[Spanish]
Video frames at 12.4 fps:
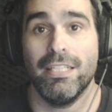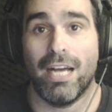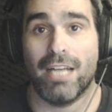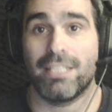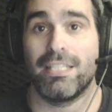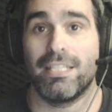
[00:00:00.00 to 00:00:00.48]

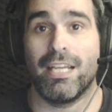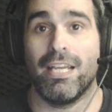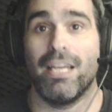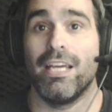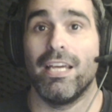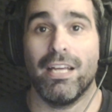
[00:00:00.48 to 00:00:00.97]
Así
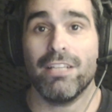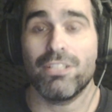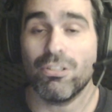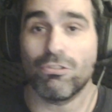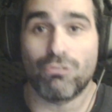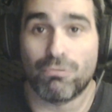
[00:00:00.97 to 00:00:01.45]
que nada
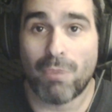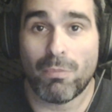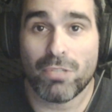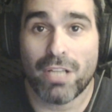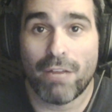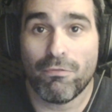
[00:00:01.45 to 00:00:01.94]
chicos, nos
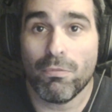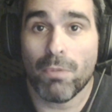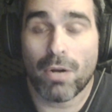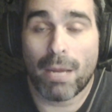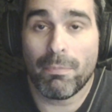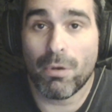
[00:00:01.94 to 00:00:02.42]
vamos a ir a
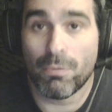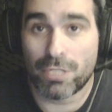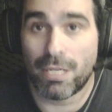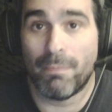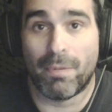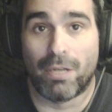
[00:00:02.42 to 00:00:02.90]
Football Hub como
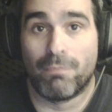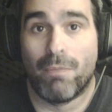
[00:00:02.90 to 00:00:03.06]
siempre.